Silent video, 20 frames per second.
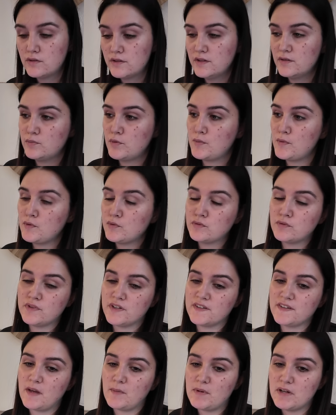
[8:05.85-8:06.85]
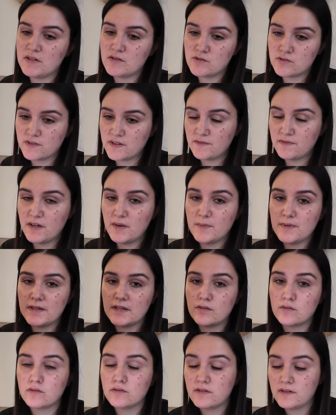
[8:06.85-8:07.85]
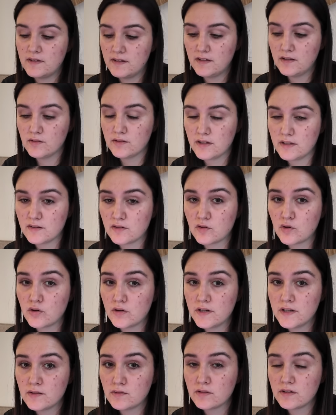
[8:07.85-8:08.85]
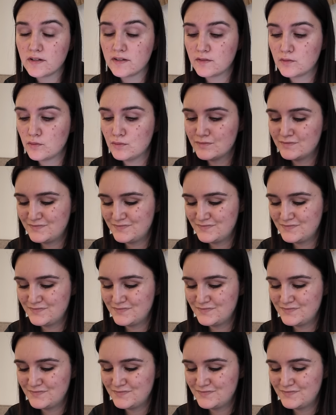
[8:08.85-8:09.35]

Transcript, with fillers: connais ce moment où tu sais que t'as plein de choses à faire mais que t'es en train de scroller sur les réseaux